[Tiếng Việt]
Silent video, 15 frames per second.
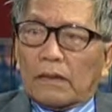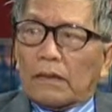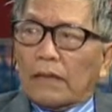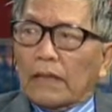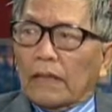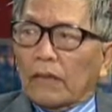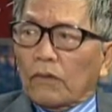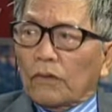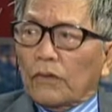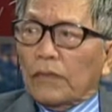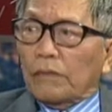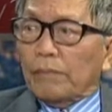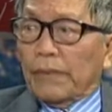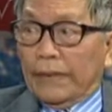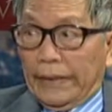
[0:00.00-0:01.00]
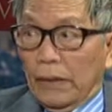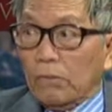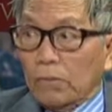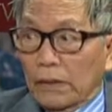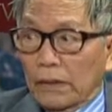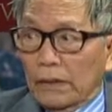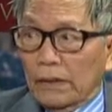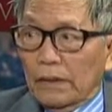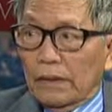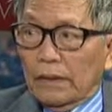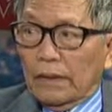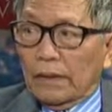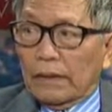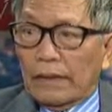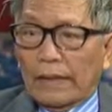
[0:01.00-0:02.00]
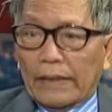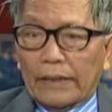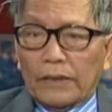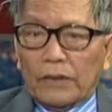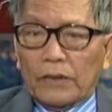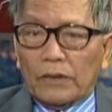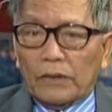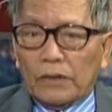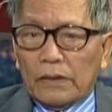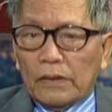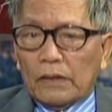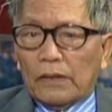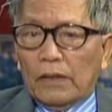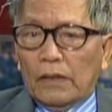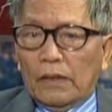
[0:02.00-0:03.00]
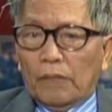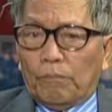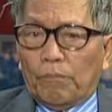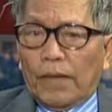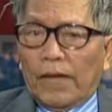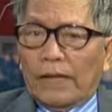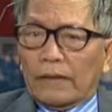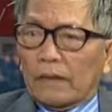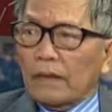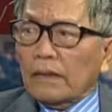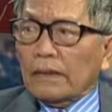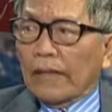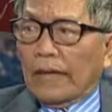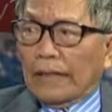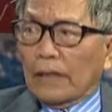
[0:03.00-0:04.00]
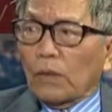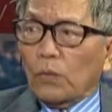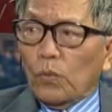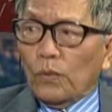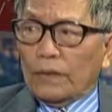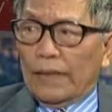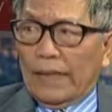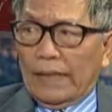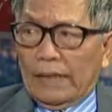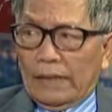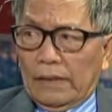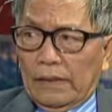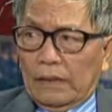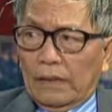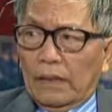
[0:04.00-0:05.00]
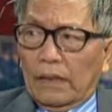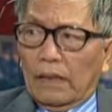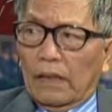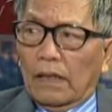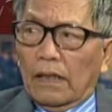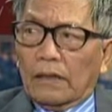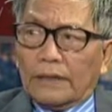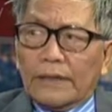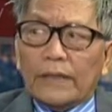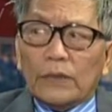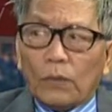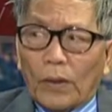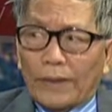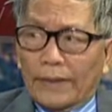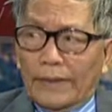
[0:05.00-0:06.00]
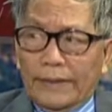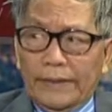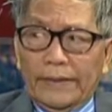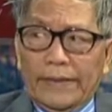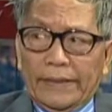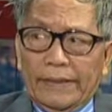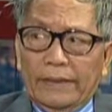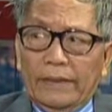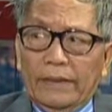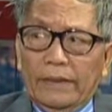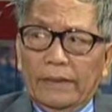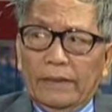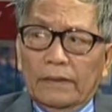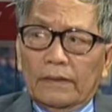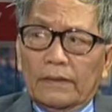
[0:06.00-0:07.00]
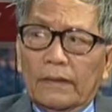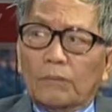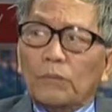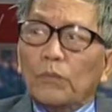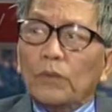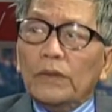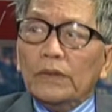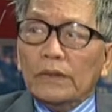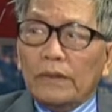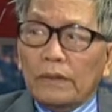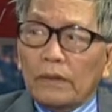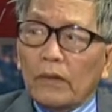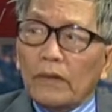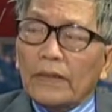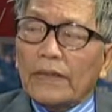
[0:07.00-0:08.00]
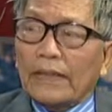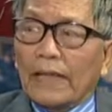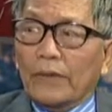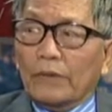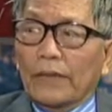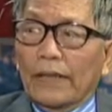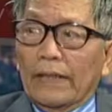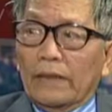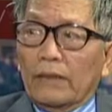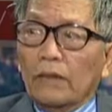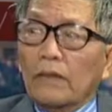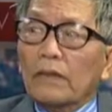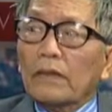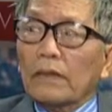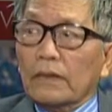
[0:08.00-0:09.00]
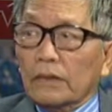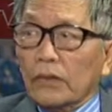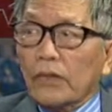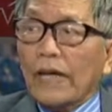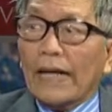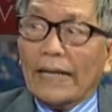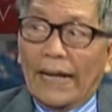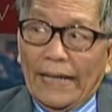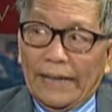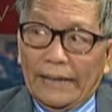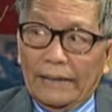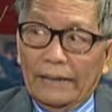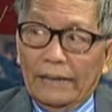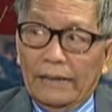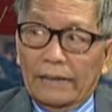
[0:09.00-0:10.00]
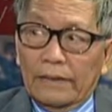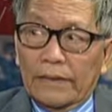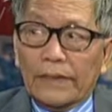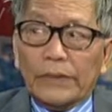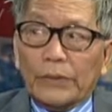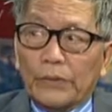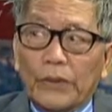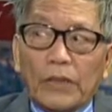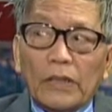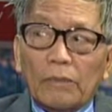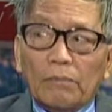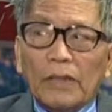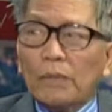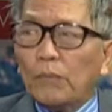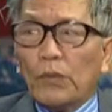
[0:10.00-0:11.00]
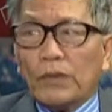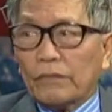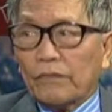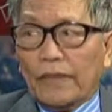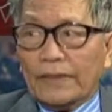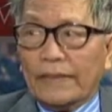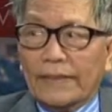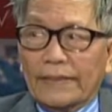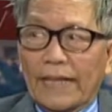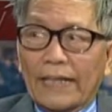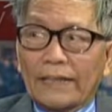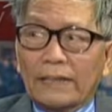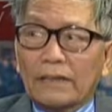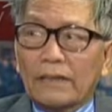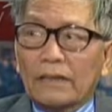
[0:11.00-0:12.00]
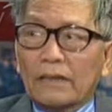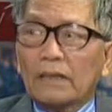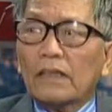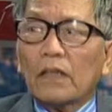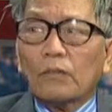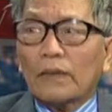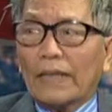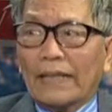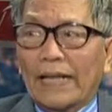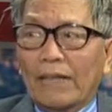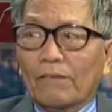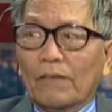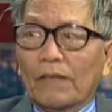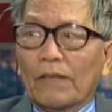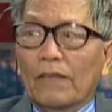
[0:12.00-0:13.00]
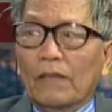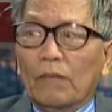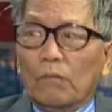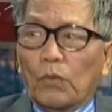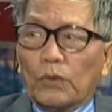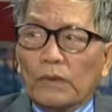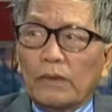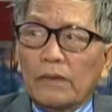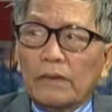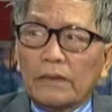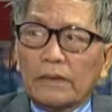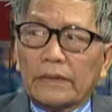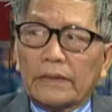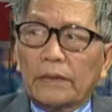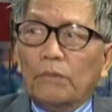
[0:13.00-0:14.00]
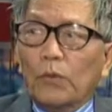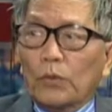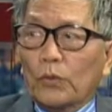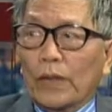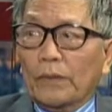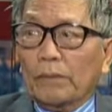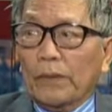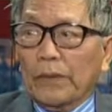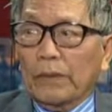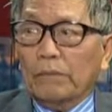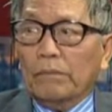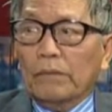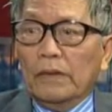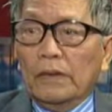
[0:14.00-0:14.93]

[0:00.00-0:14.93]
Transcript: cái con đường biển Đông đó là cái con đường mà tất cả các quốc gia ở trên toàn thế giới này sẽ muốn nó thế nào để cho nó tự do hàng hải thì cái điều đó là bắt buộc phải xảy ra chứ không thể nào là một nước chiếm hoàn toàn biển đông